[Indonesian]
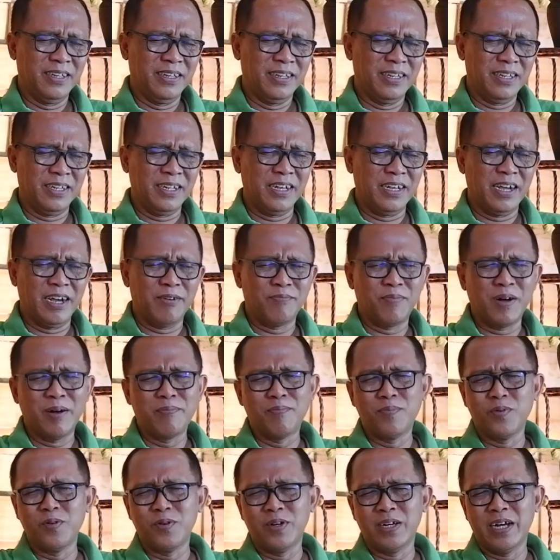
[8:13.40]
Sehingga
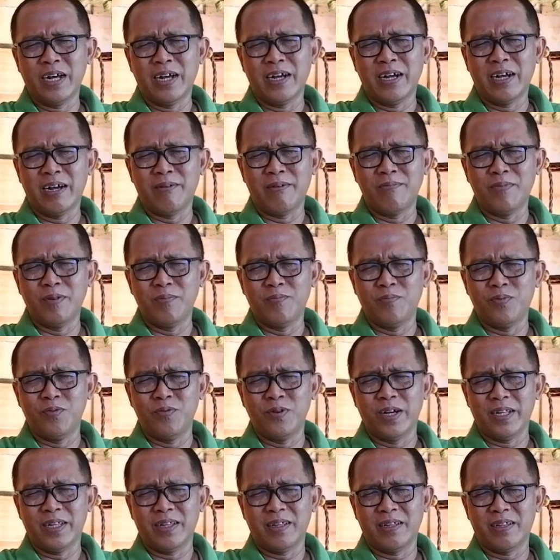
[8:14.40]
apapun yang kami
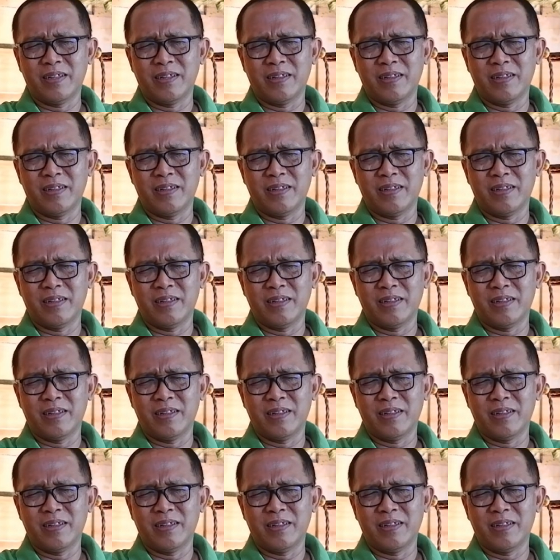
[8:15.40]
buat